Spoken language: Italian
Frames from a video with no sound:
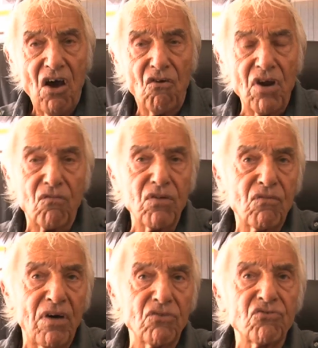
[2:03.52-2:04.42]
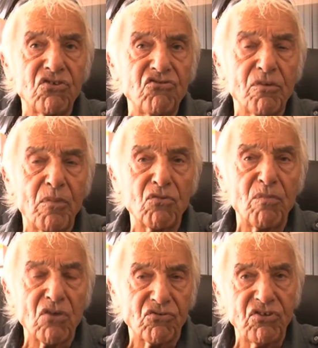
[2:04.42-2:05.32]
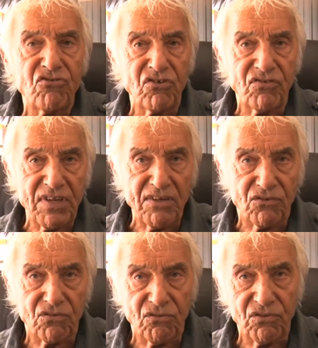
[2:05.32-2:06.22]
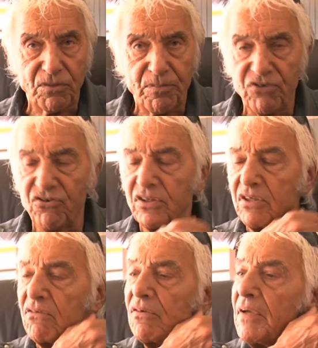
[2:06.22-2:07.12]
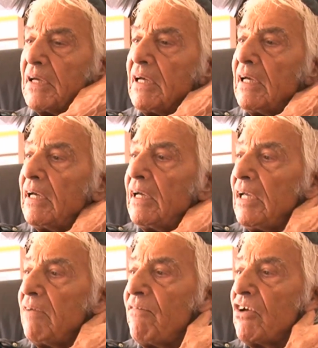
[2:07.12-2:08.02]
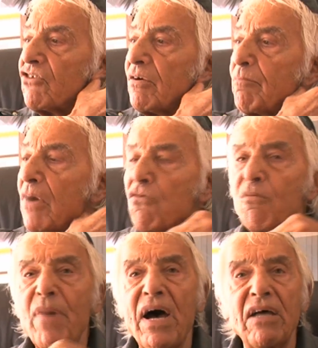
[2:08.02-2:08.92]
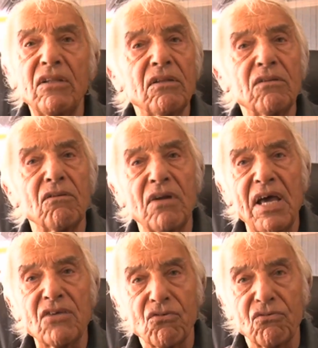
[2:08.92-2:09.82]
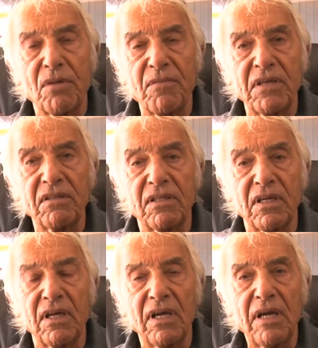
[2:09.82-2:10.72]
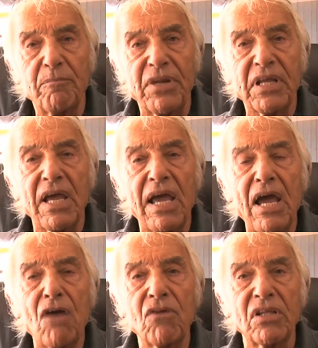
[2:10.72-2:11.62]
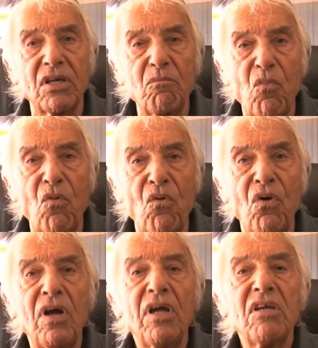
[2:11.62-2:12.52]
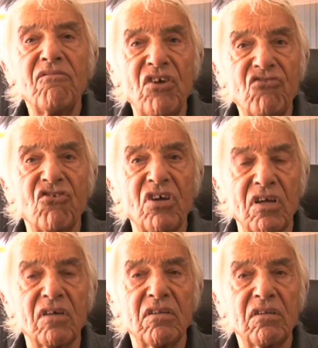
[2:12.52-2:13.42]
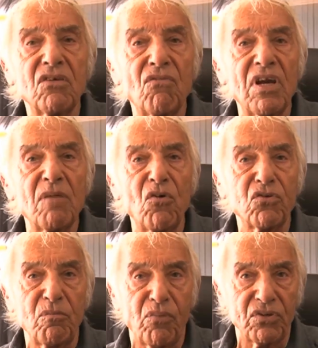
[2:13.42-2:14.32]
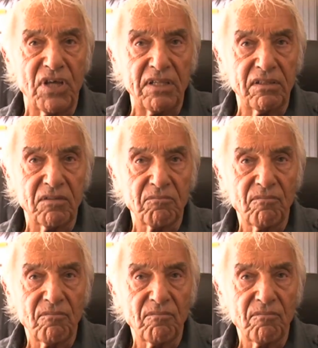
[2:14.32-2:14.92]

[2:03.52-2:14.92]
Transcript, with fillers: Ora qui quando si dice baluba lo si dice in senso dispregiativo. Invece Baluba non è assolutamente, perché è una tribù invece di quelle molto importanti.